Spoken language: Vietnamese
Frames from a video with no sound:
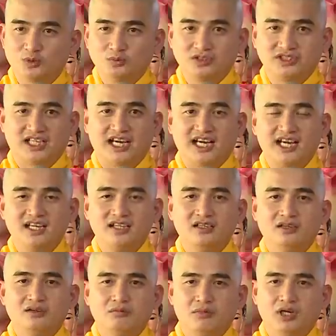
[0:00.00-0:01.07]
cũng trả
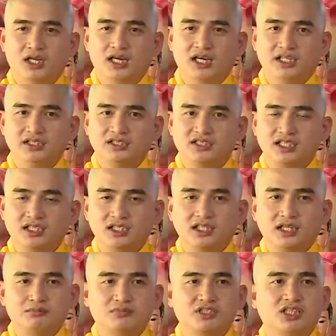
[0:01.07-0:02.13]
mà lại sanh
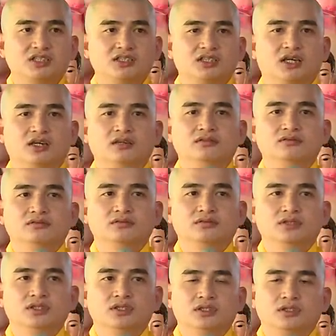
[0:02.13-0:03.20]
tâm sân giận,
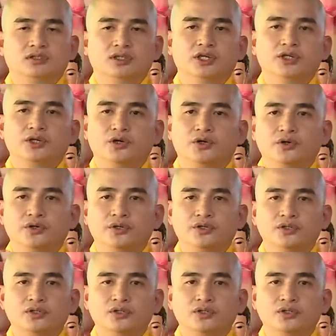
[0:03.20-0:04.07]
để rồi